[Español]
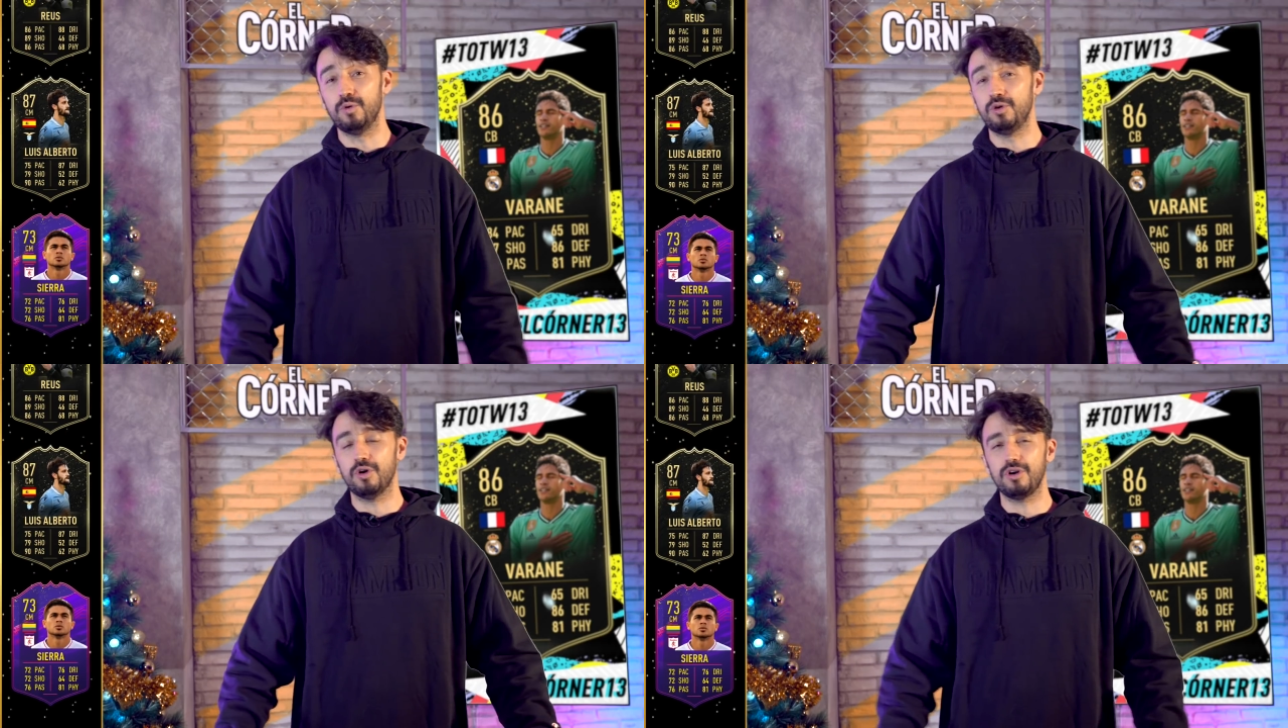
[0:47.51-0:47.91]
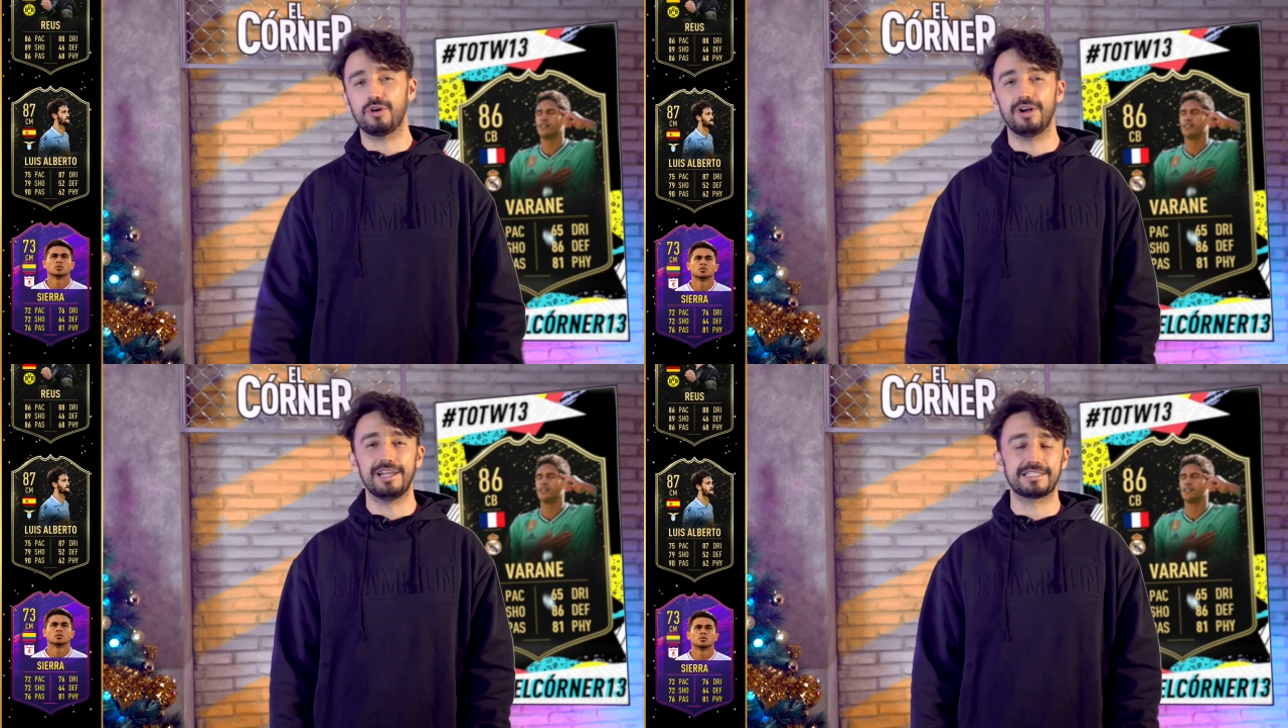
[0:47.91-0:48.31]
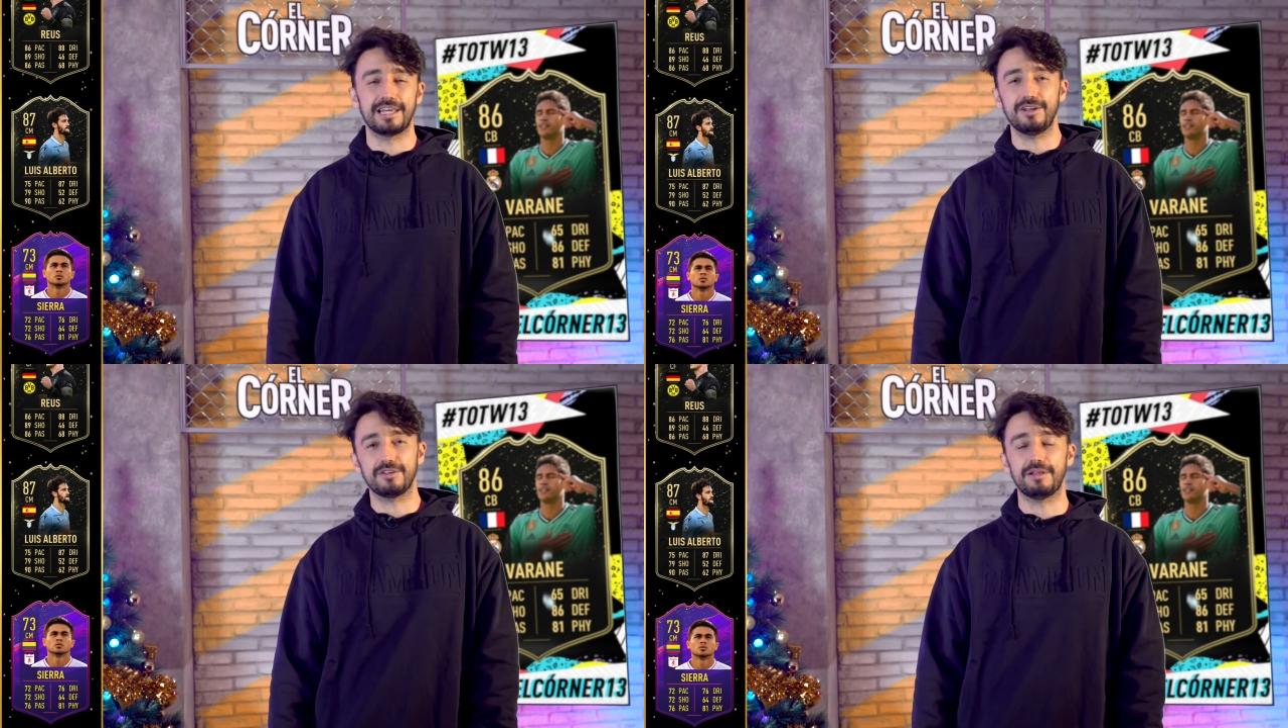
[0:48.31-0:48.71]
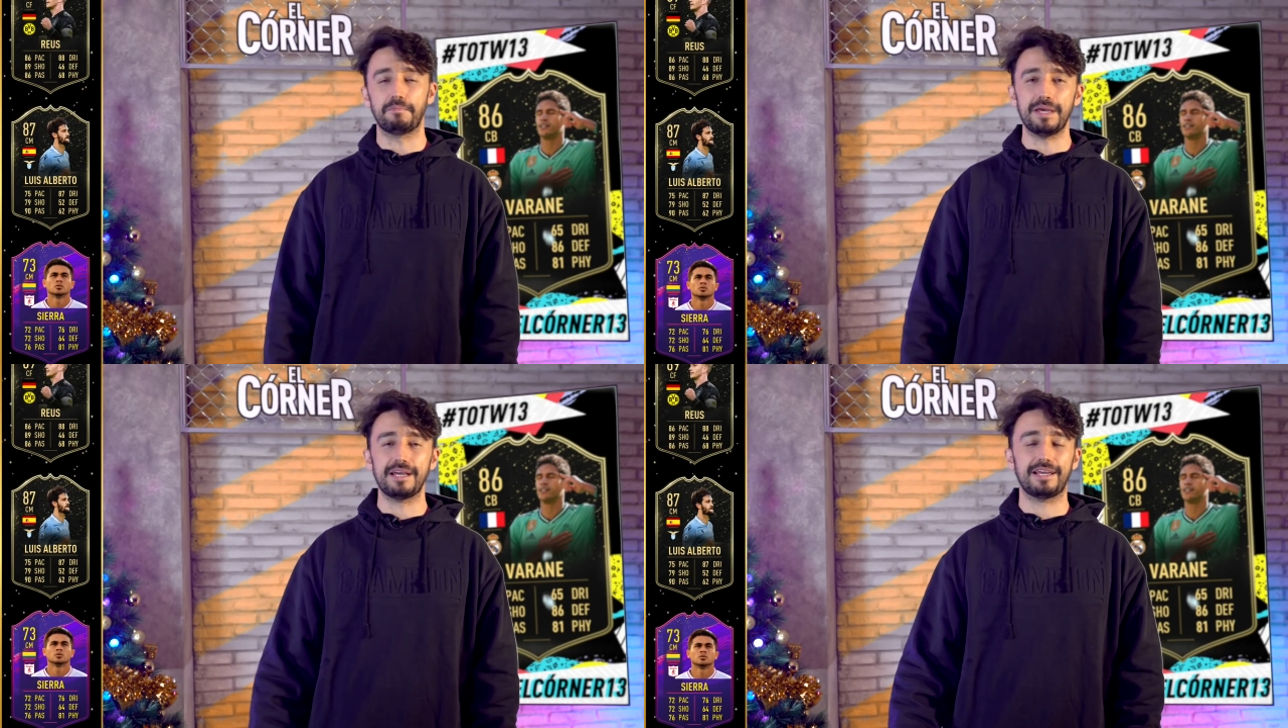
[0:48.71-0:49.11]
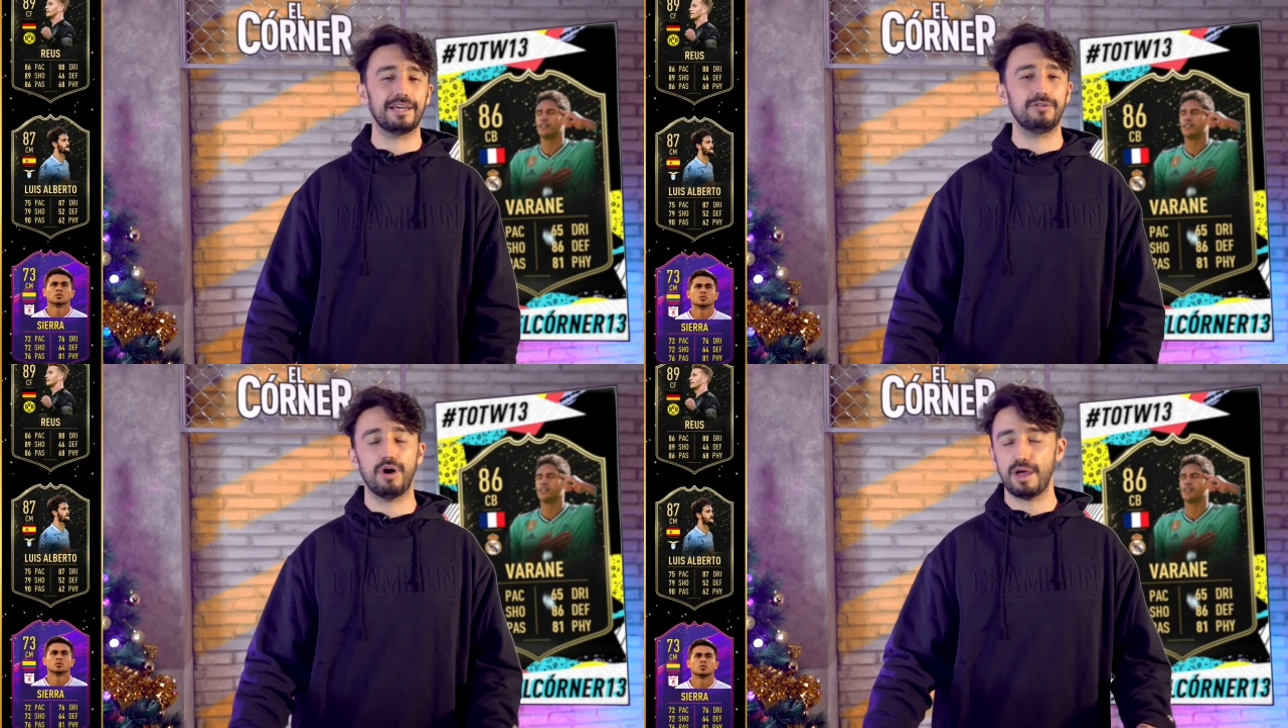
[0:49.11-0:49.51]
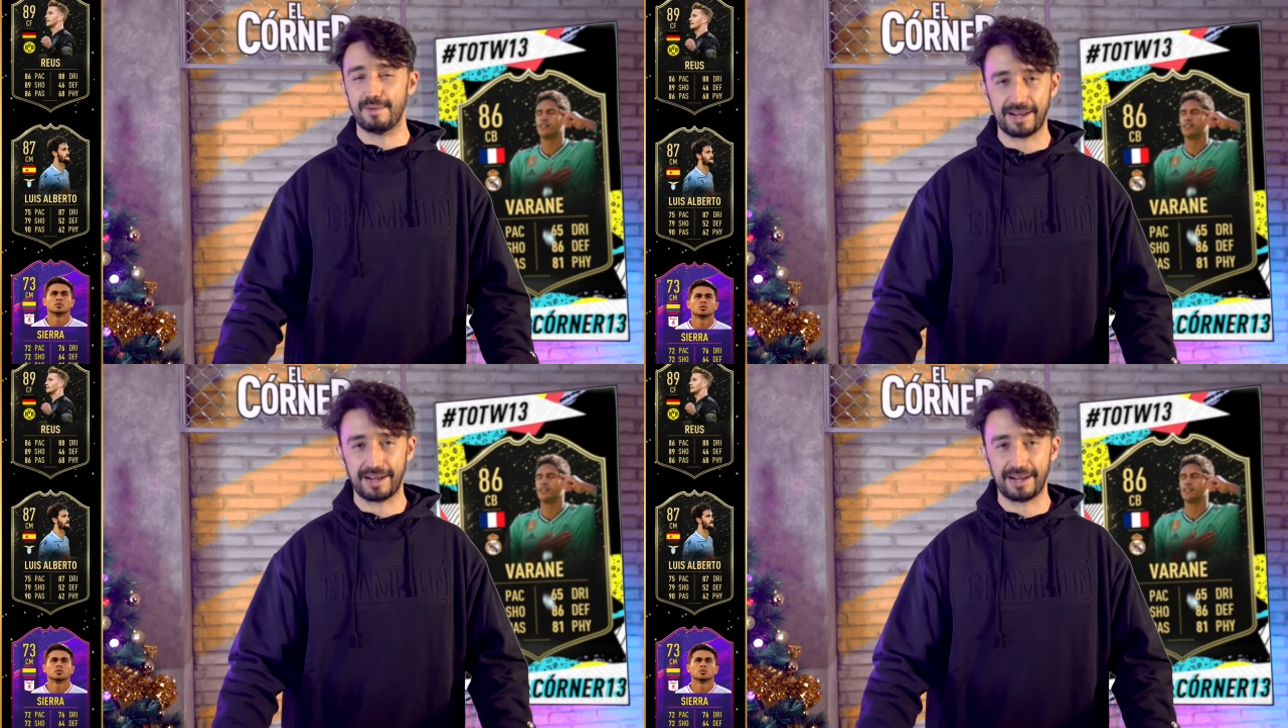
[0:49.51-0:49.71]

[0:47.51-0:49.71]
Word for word: Un gol con el exterior del pie que no había